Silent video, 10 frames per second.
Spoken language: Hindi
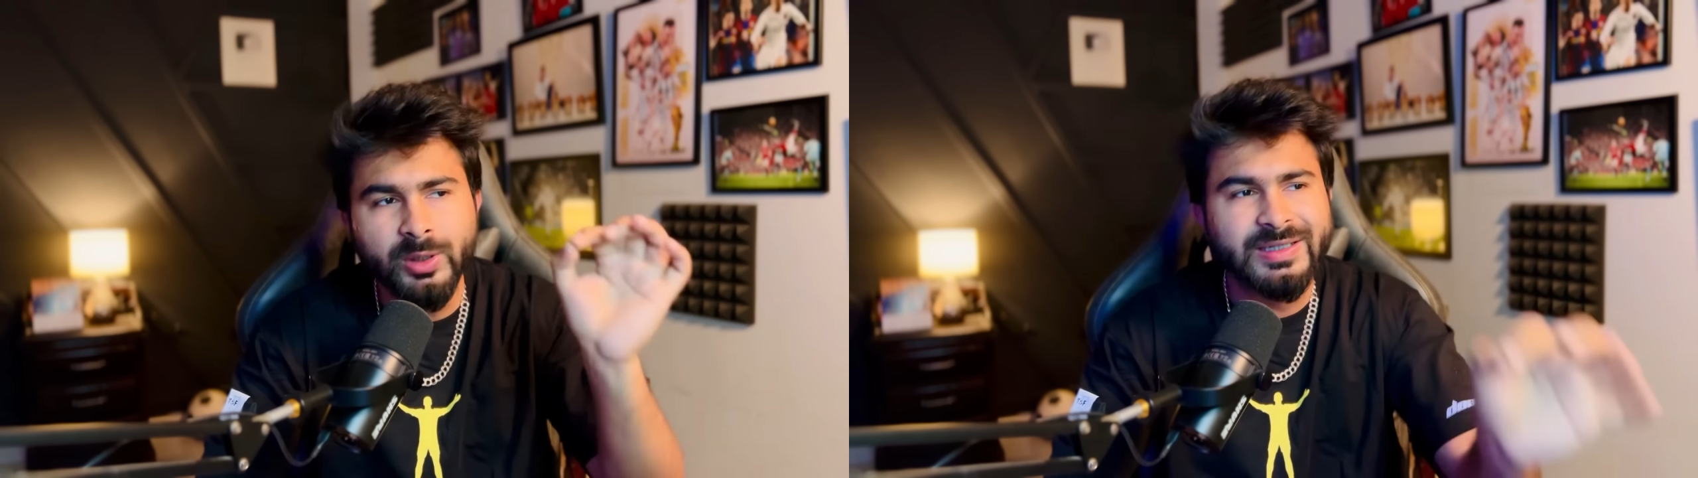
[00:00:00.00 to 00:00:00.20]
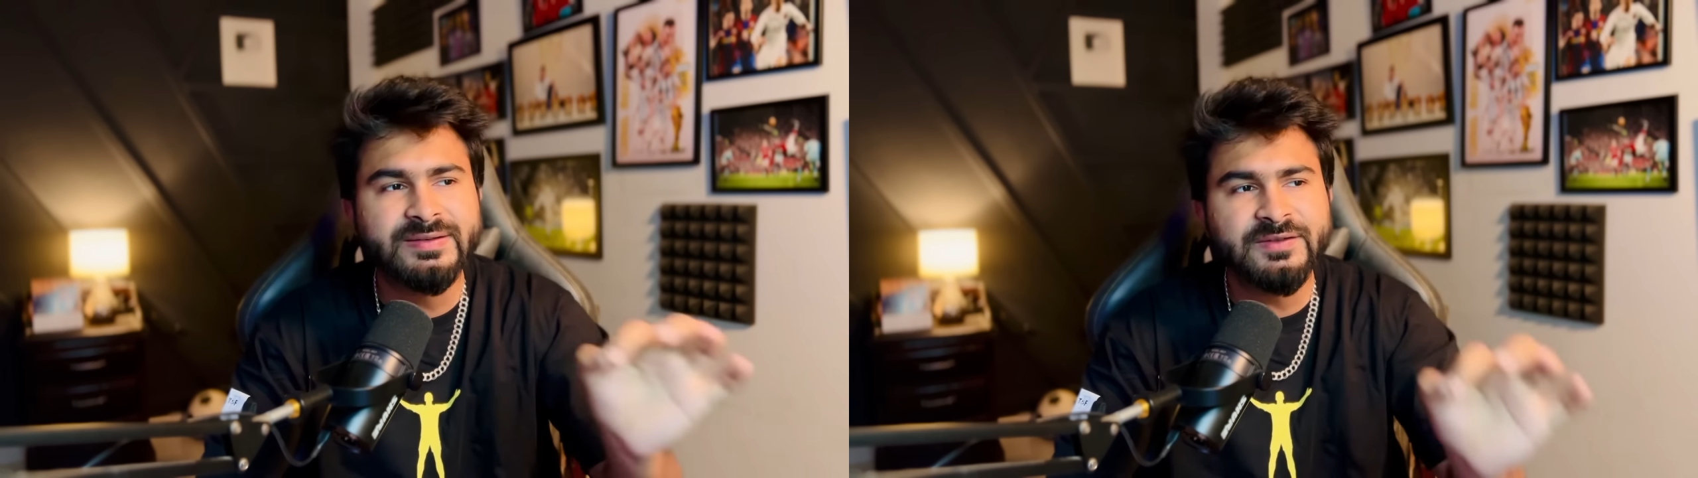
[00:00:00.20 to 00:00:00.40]

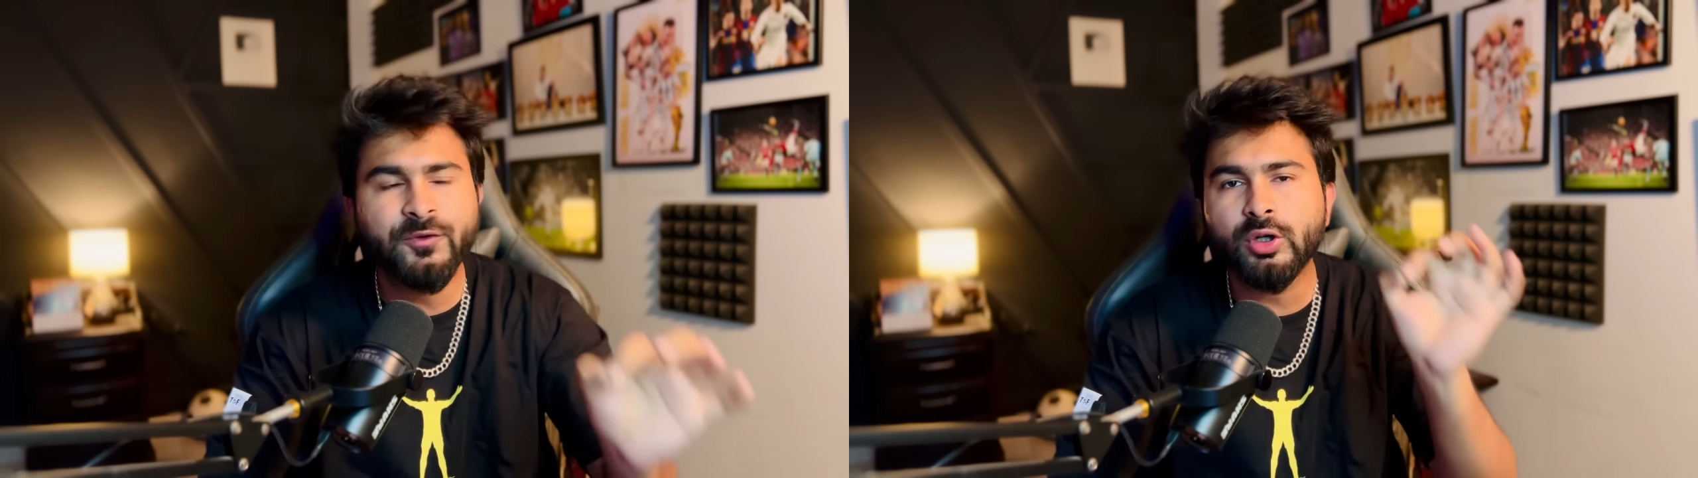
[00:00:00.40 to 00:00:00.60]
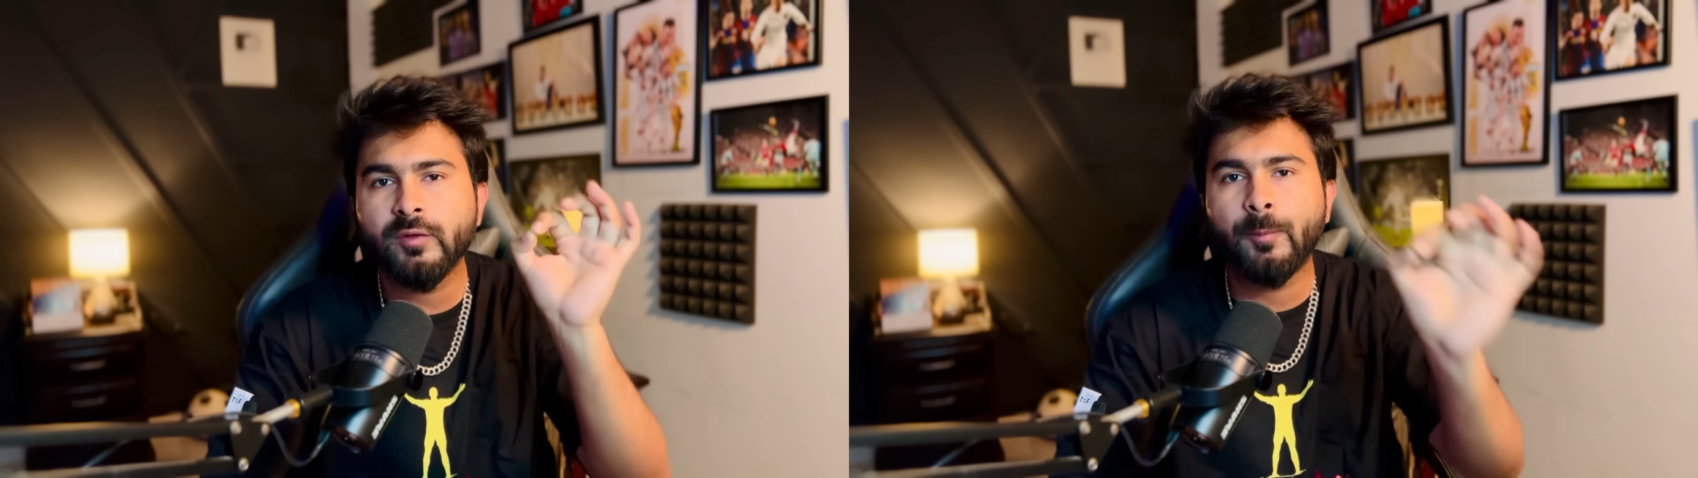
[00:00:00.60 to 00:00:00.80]
easy
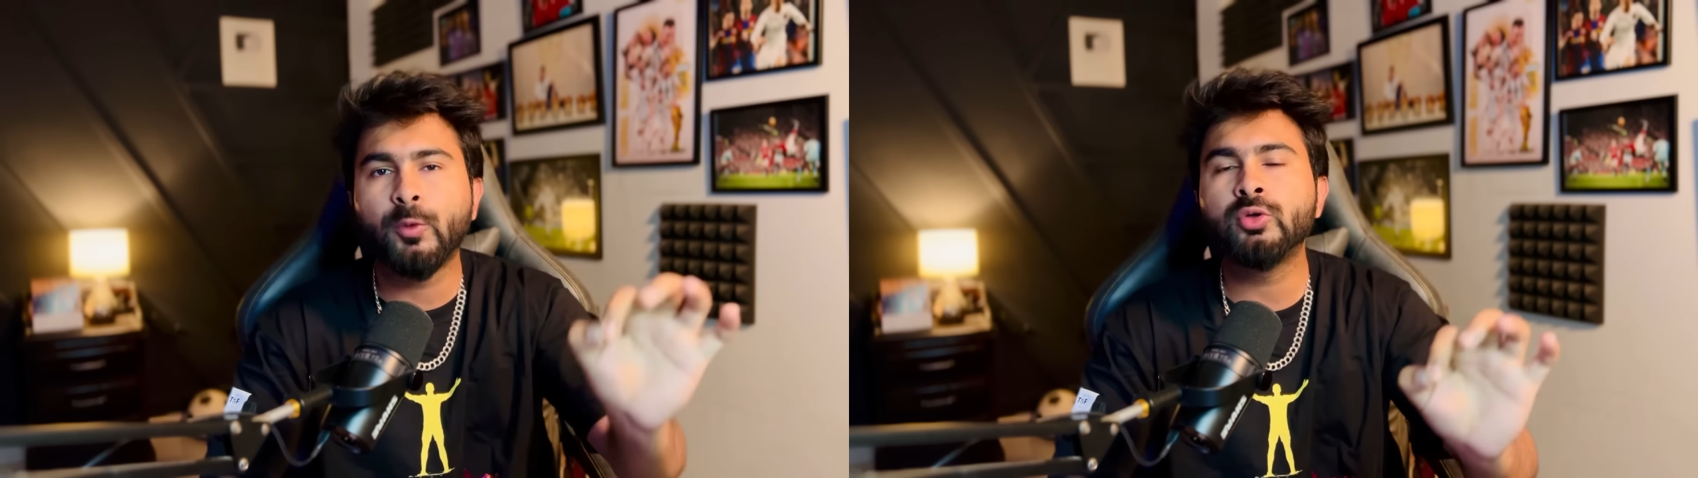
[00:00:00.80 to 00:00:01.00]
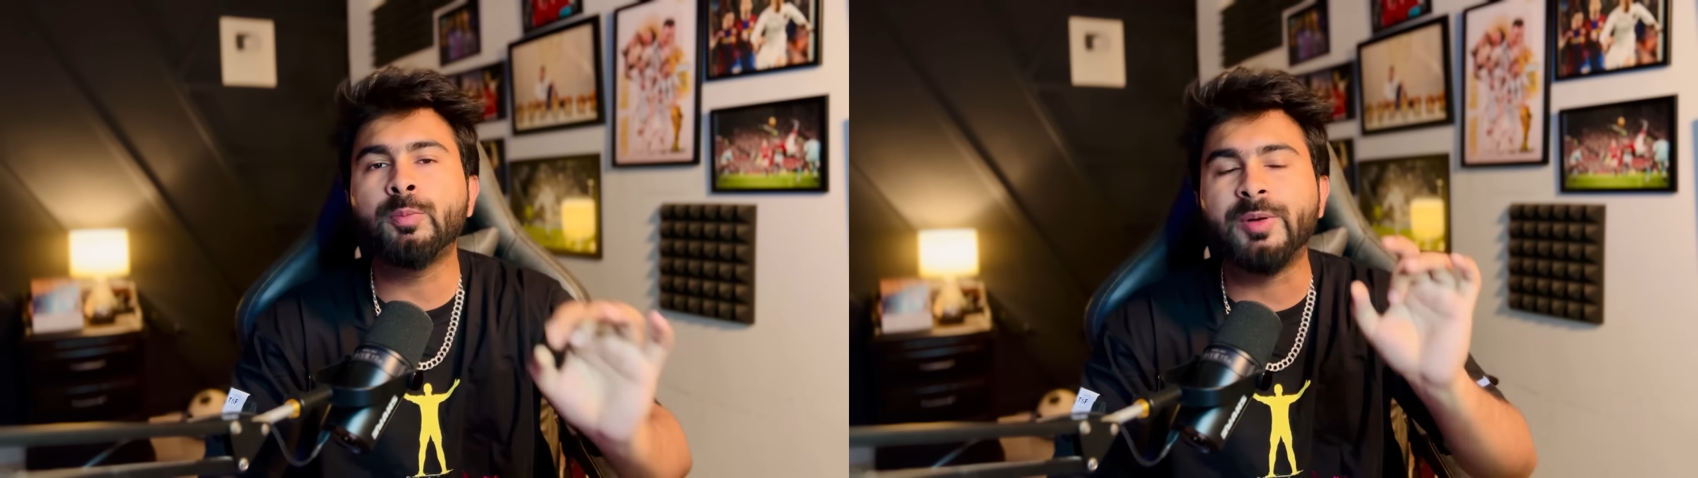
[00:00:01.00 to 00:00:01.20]
for
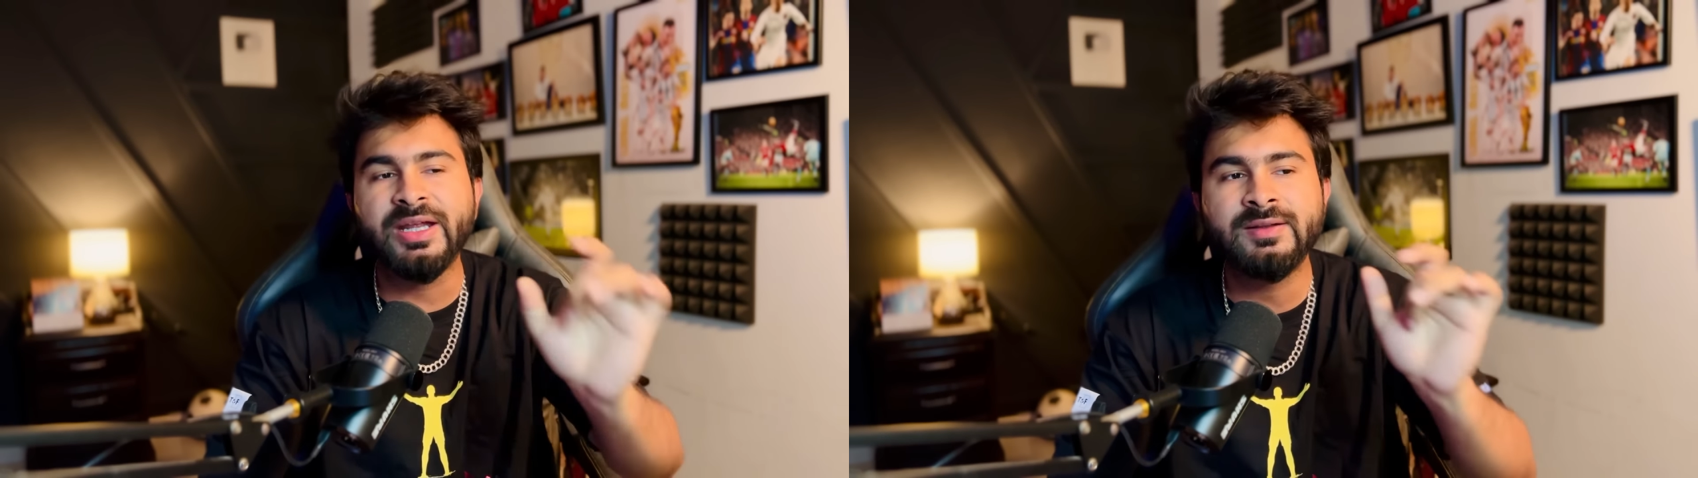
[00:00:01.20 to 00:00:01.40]
Liverpool to break